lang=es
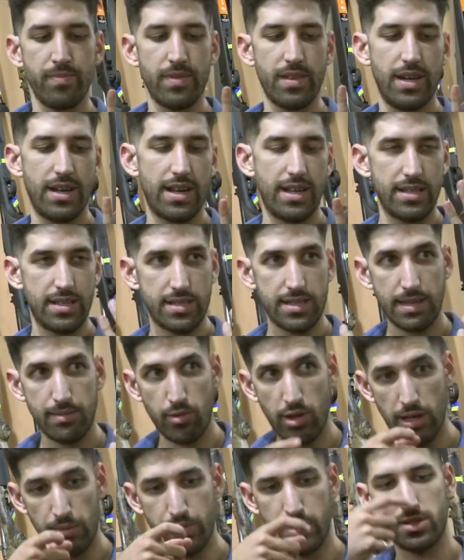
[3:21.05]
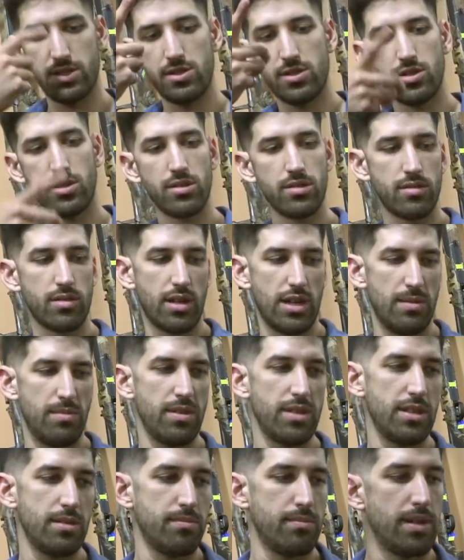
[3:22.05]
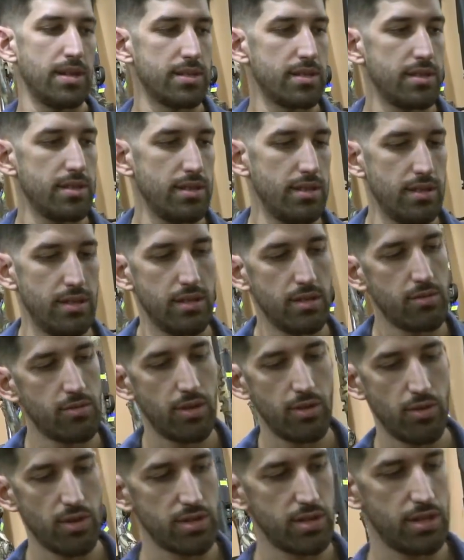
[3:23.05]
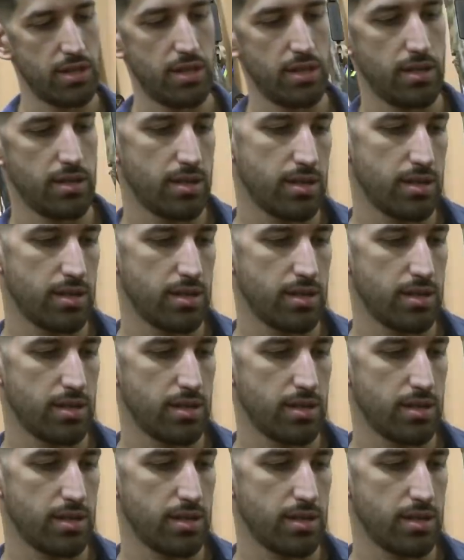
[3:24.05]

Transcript: Garantizamos la precisión, generalmente más eh, cuando hace